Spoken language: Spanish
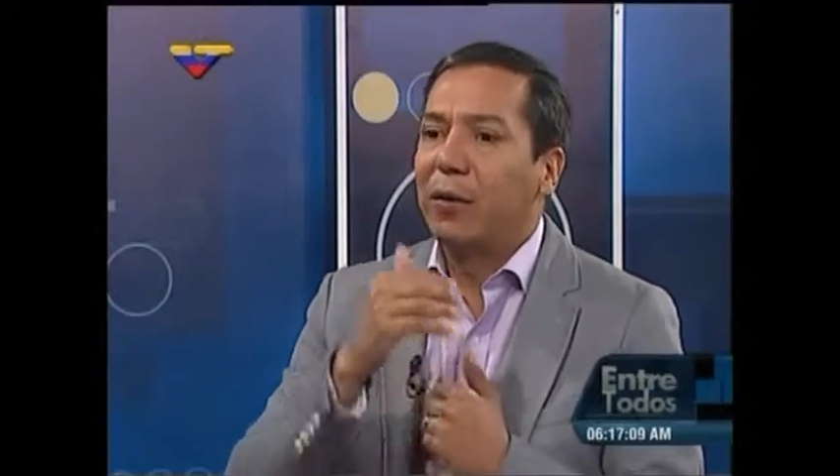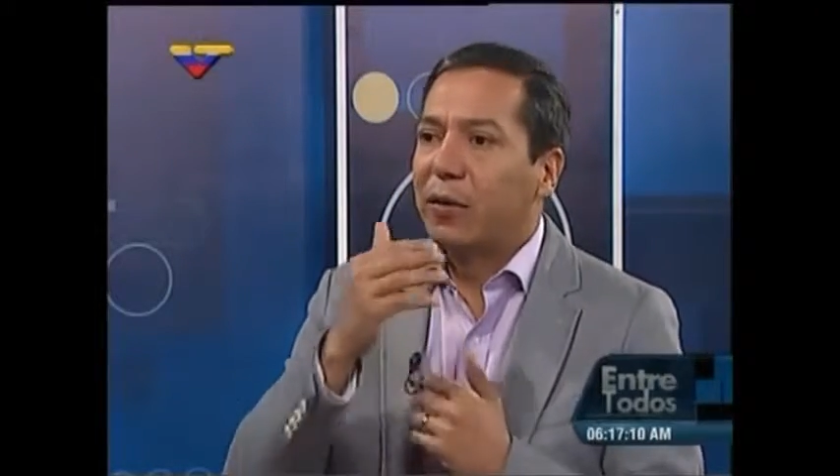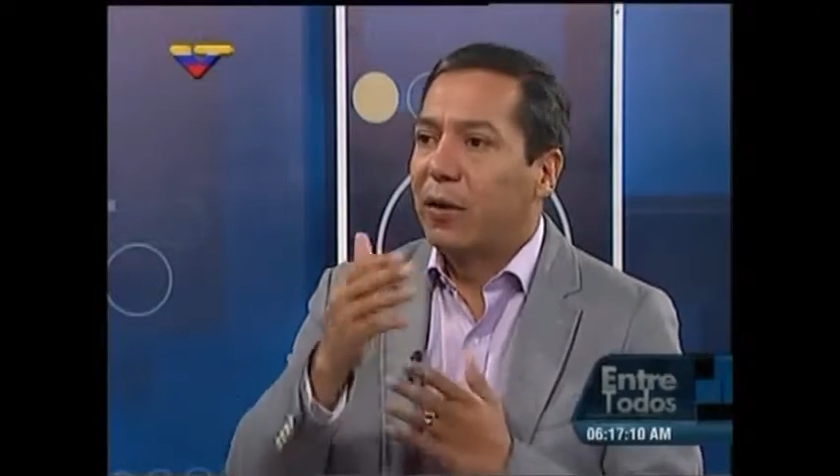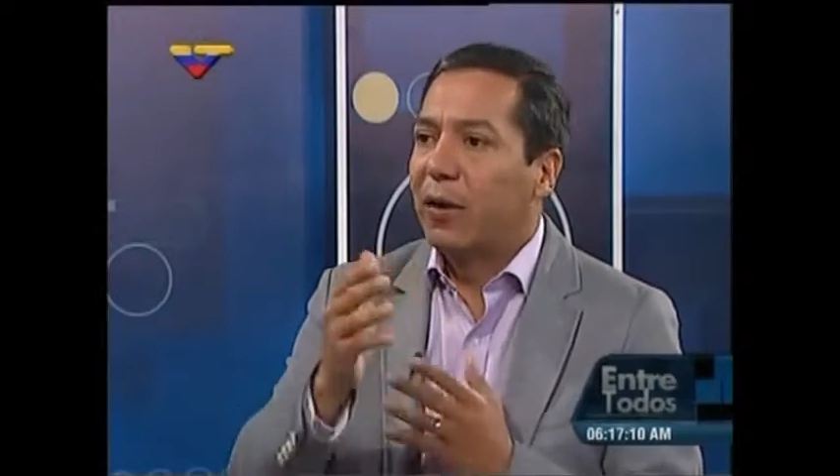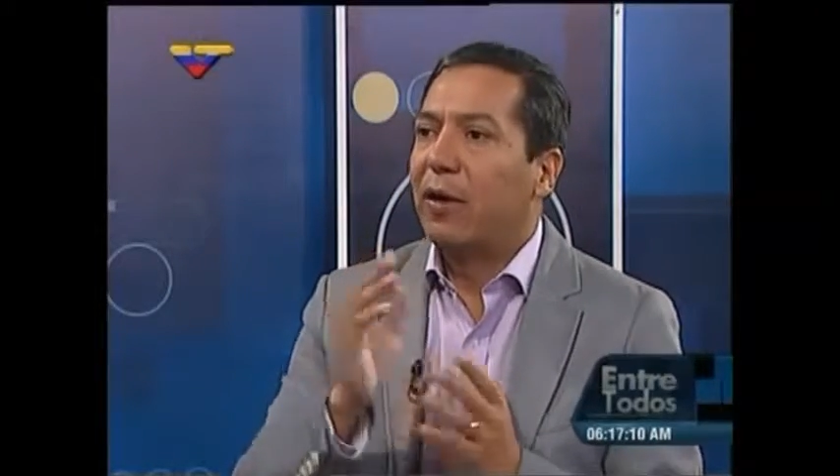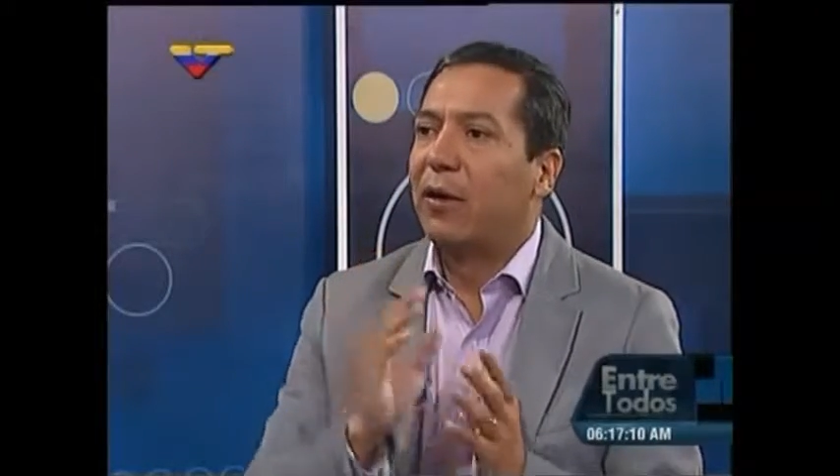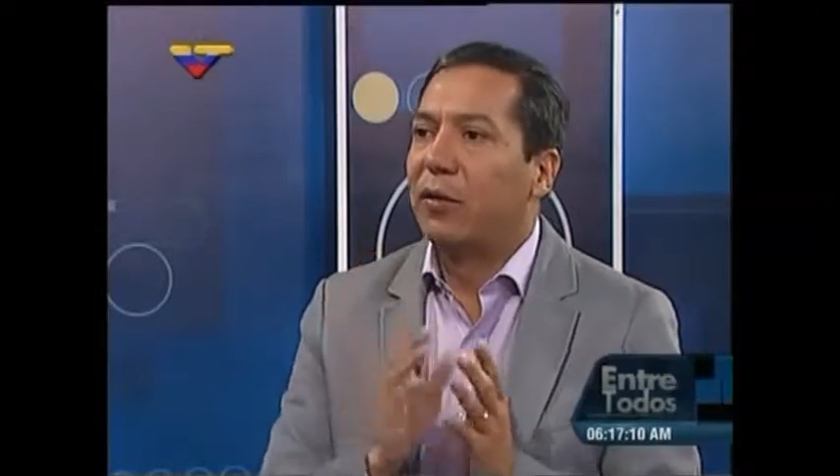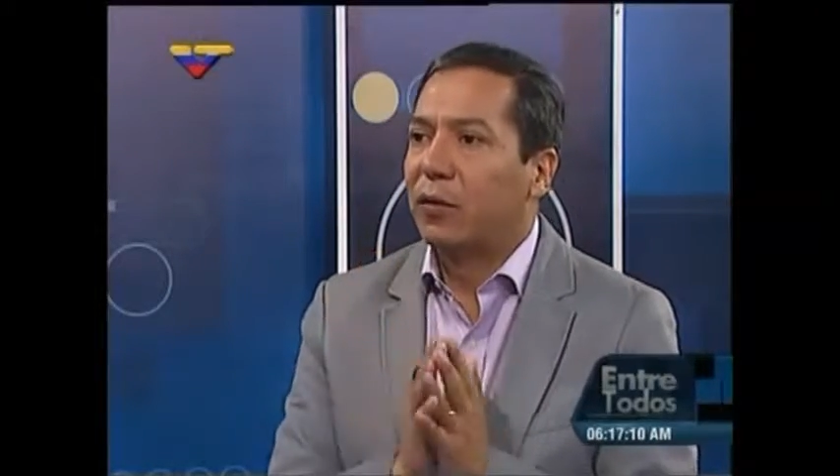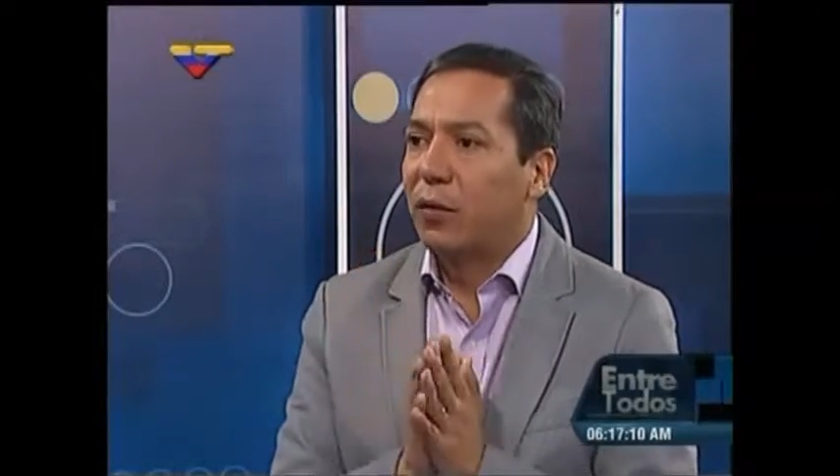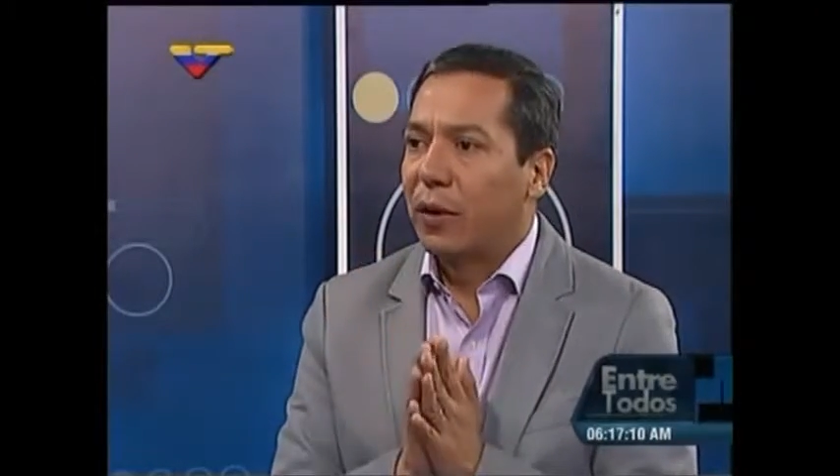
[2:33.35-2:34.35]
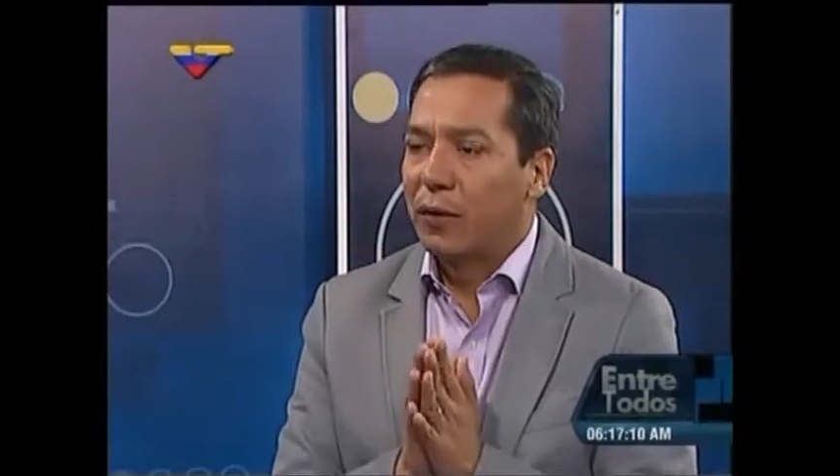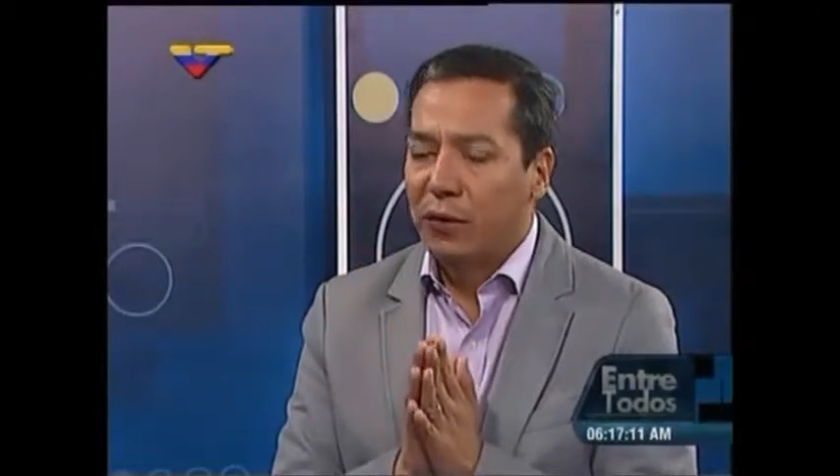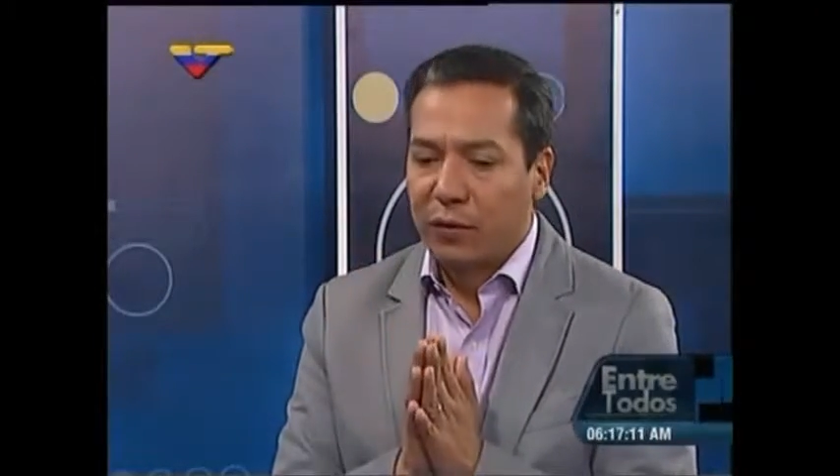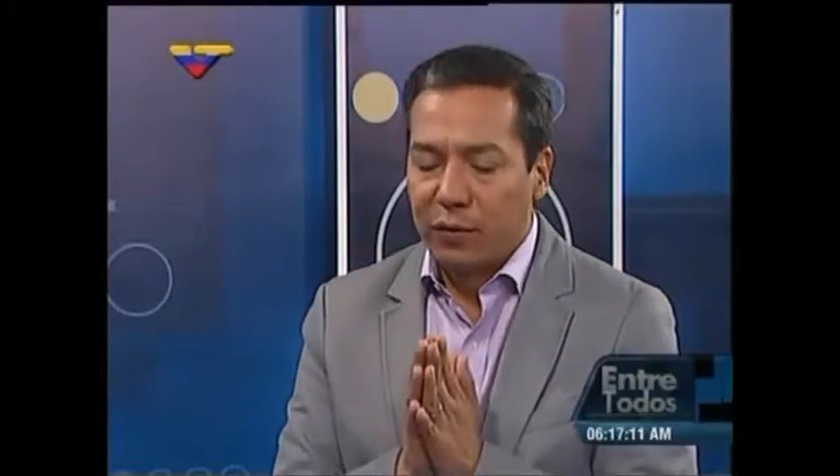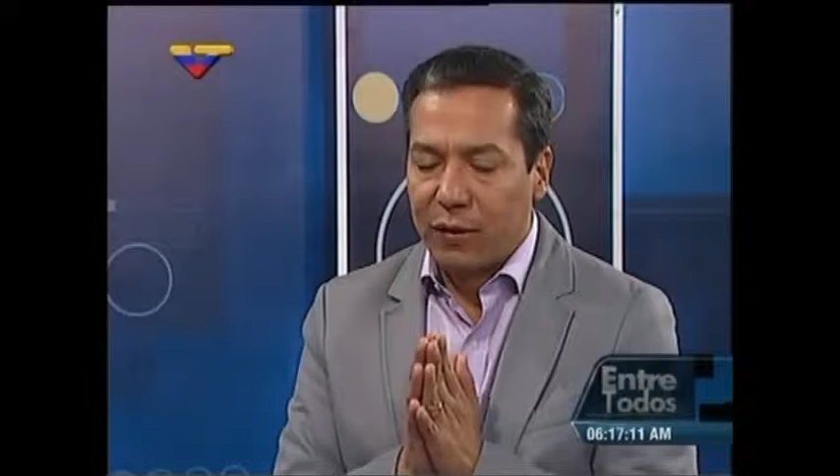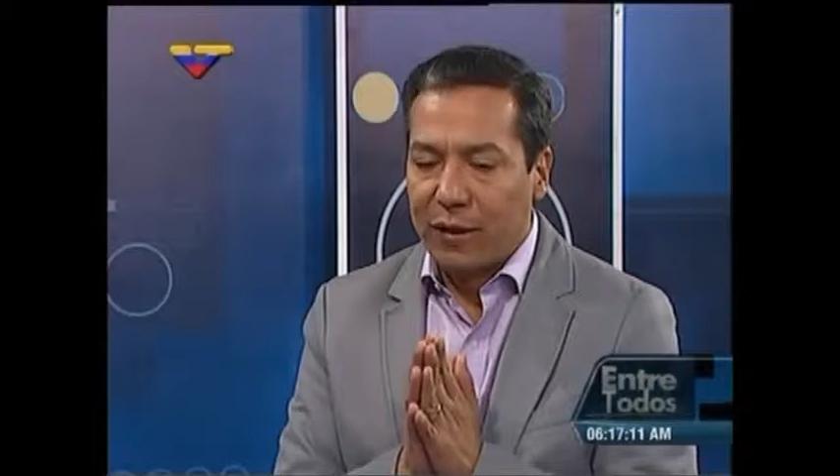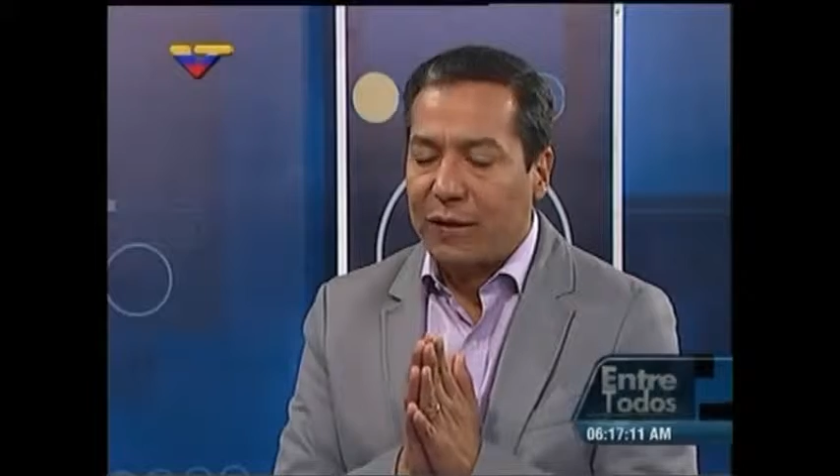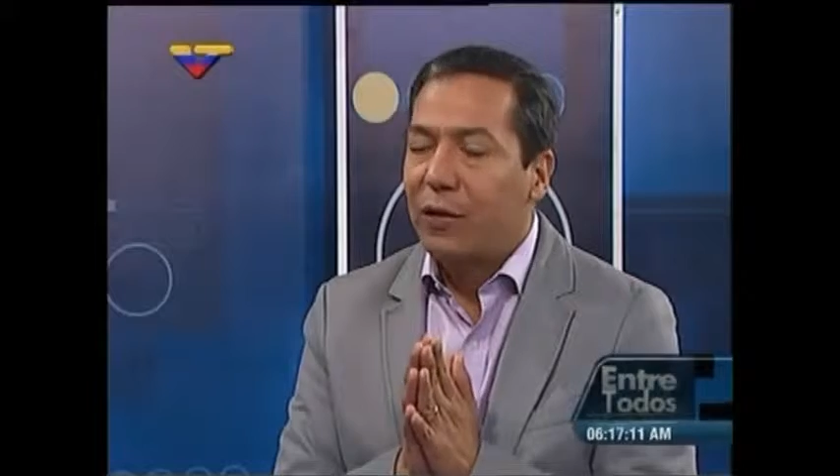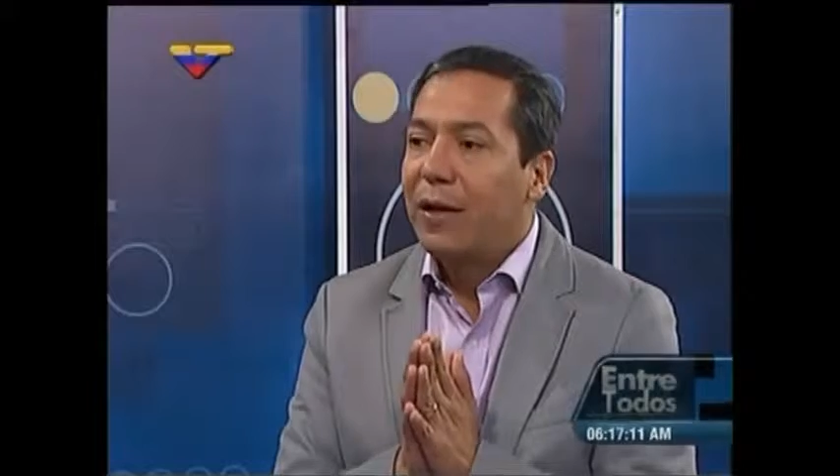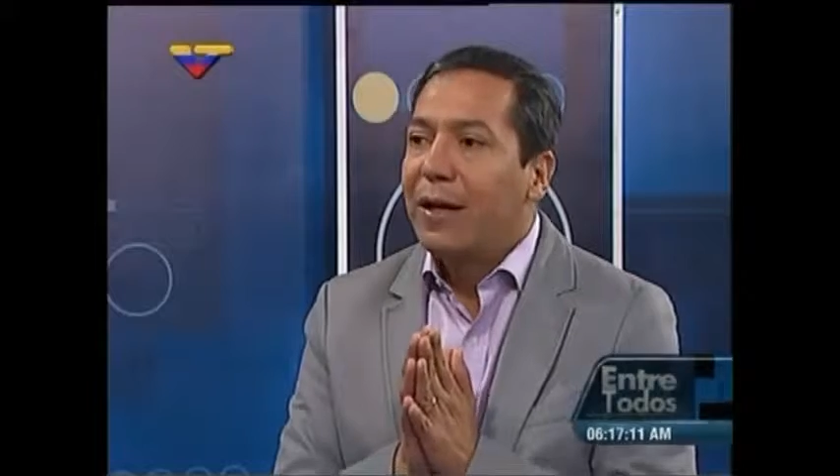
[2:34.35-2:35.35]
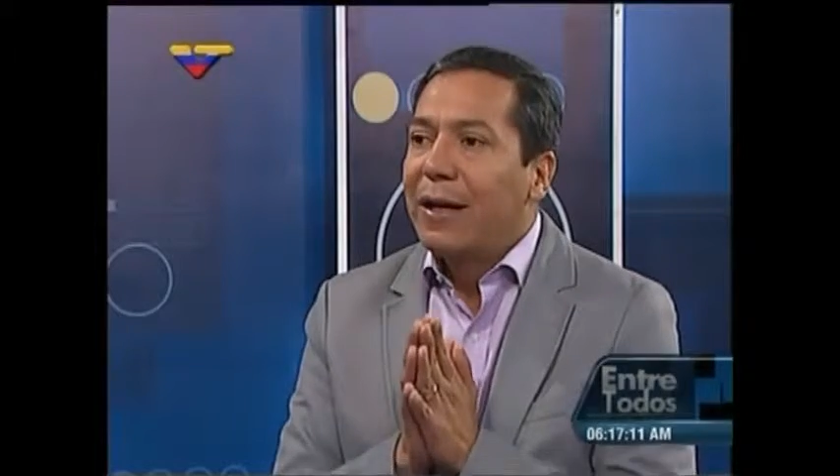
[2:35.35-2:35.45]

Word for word: por otro lado los órganos tribunalicios.